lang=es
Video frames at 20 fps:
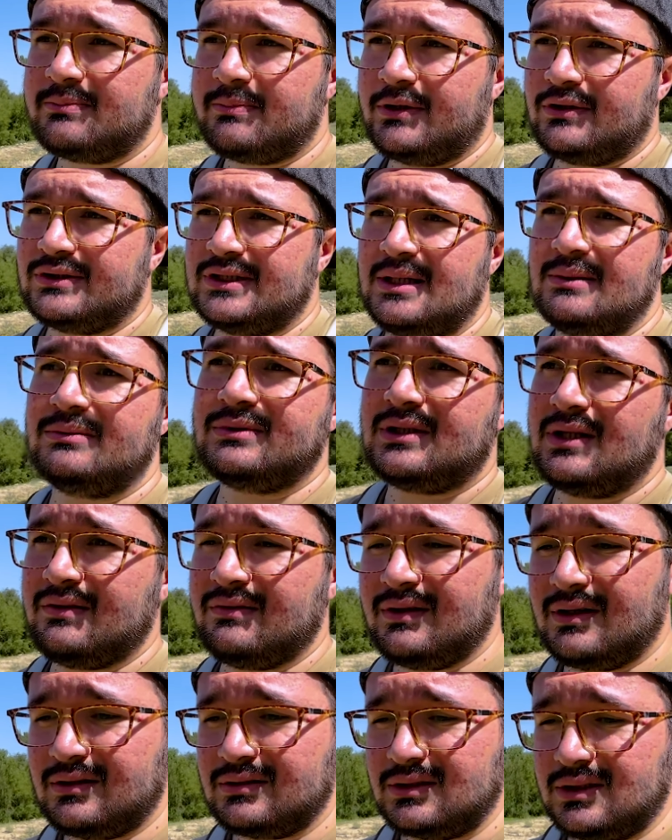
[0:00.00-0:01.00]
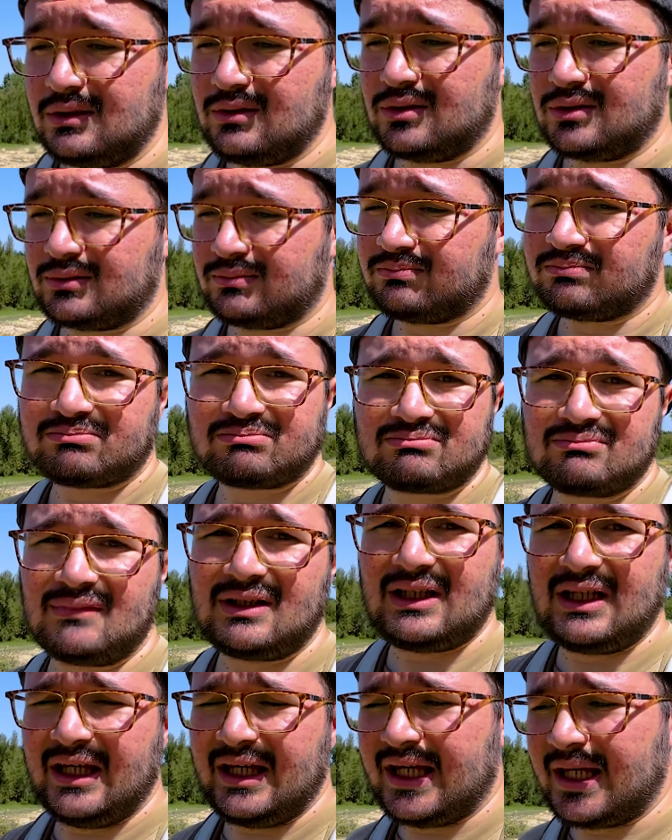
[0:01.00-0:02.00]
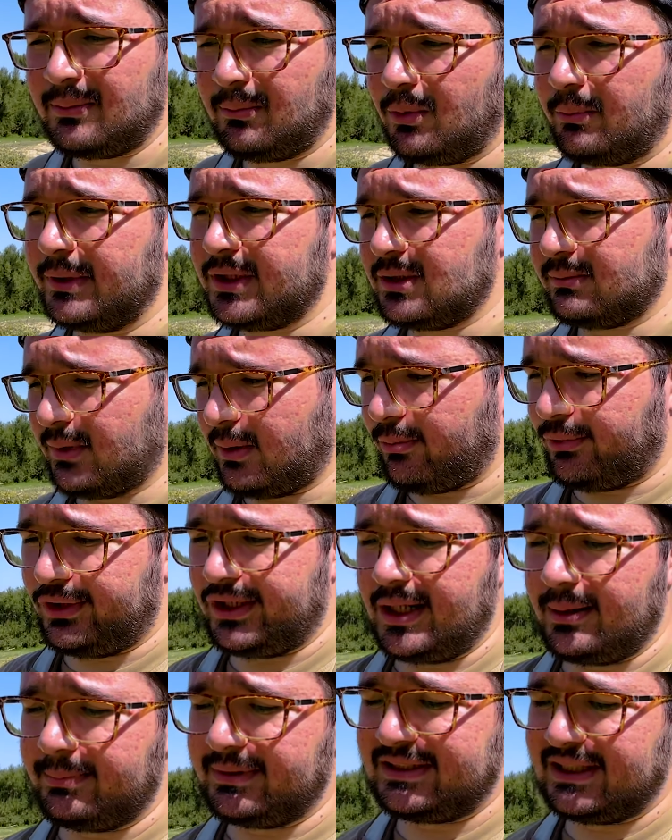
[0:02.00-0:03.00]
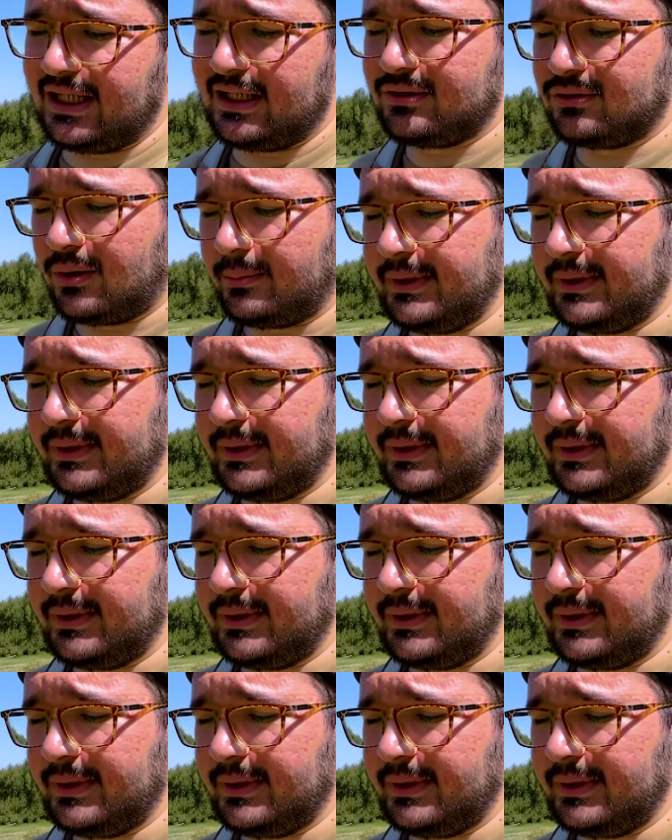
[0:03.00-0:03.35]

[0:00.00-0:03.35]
Pero seamos sinceros, chicos, ¿en qué momento me podría pasar eso a